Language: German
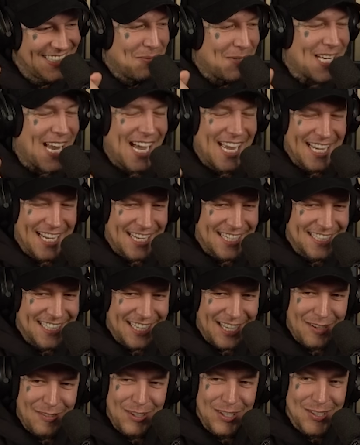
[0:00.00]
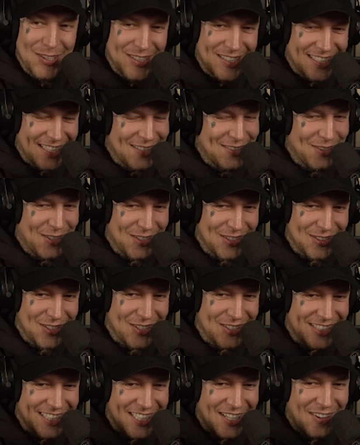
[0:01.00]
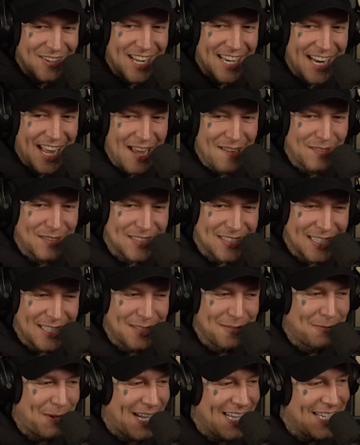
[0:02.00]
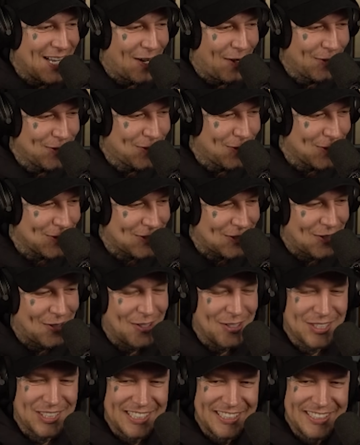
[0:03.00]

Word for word: Mit Eiran, ja. Er wollte nur seinen Durst löschen, Digga, und hat einfach seine Beine auch Durst gelöscht.